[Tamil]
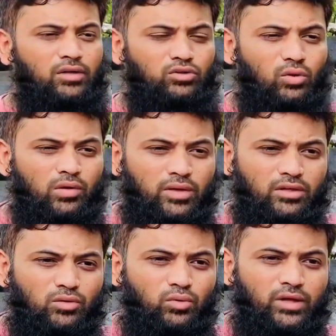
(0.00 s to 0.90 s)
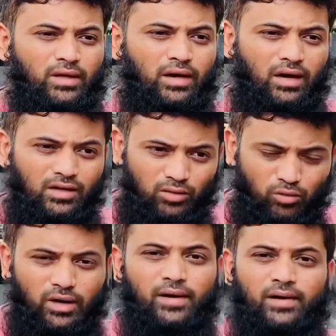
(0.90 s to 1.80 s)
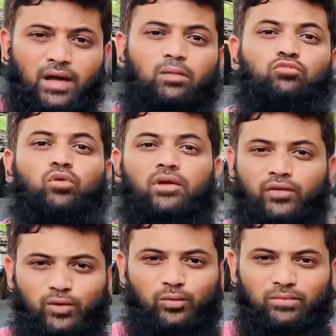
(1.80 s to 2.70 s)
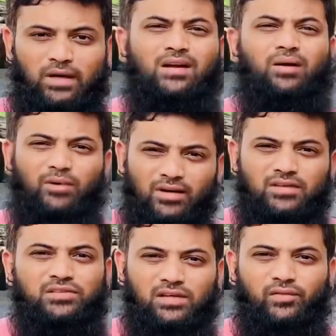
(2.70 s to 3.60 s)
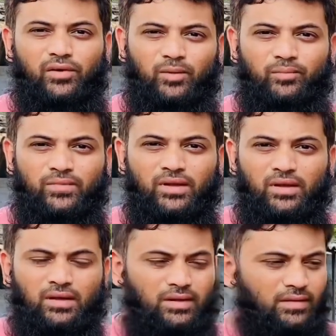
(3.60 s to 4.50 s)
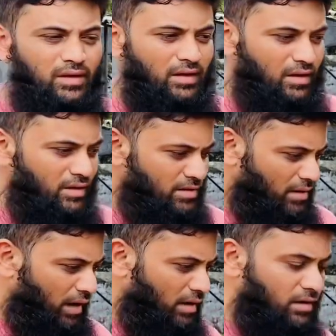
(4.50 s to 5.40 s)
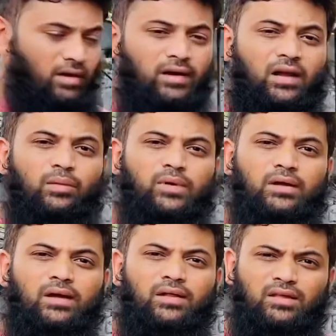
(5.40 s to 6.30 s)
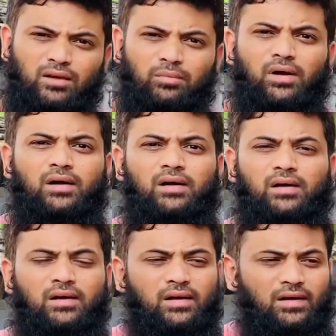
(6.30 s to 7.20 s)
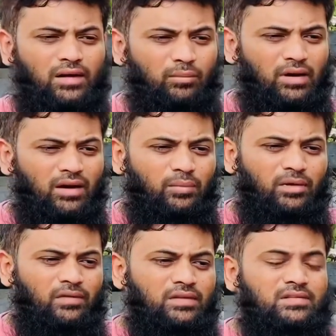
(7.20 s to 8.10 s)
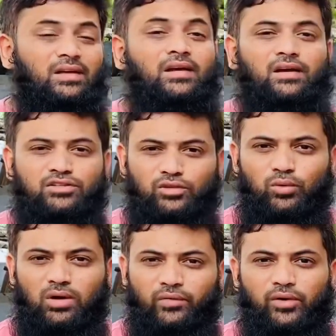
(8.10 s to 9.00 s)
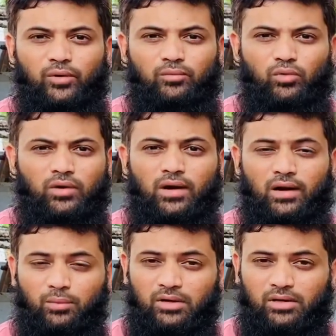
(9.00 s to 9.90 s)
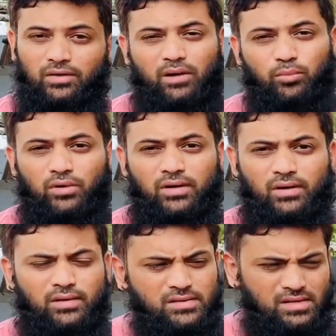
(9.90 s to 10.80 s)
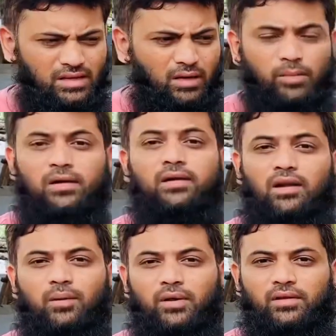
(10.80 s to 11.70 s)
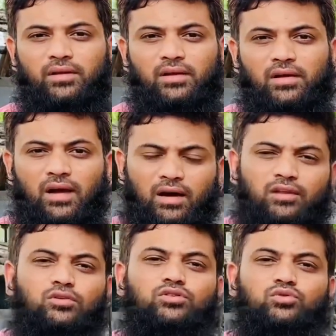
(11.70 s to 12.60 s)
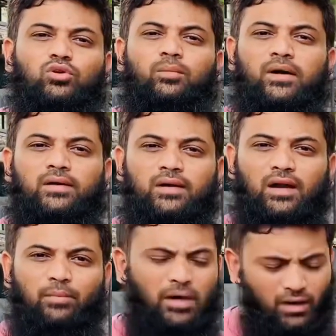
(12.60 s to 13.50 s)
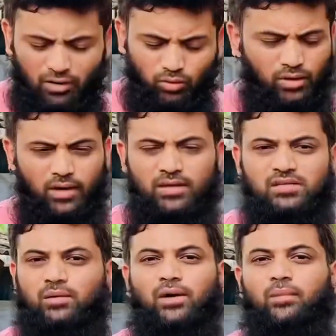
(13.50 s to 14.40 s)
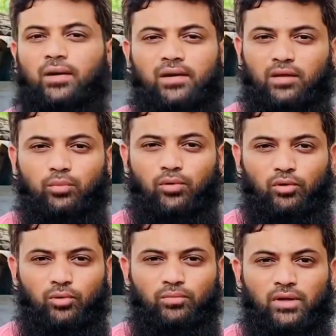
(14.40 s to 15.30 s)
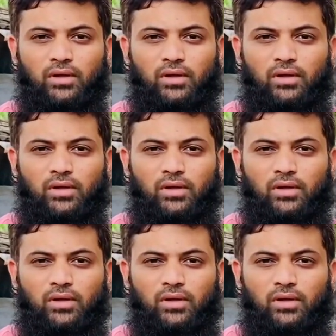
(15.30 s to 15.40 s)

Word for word: தொலை வைக்கக்கூடிய நாளுக்கு முன்னாடி நாம் தொழ வேண்டும் நல்ல அமல்களை செய்ய வேண்டும் இந்த இந்த நாளுக்காக நாம் அதிகமாக நம்மளை நாம் வந்து தயார் செய்து கொள்ள வேண்டும் ஒரு நாள் நமக்கு வரப்போகின்றது சீக்கிரமாக இருக்கலாம் அது அல்லது கொஞ்சம் தூரமாக இருக்கலாம் ஆனால் ஒரு நாள் நிச்சயமாக மரணிக்கப் போகின்றோம்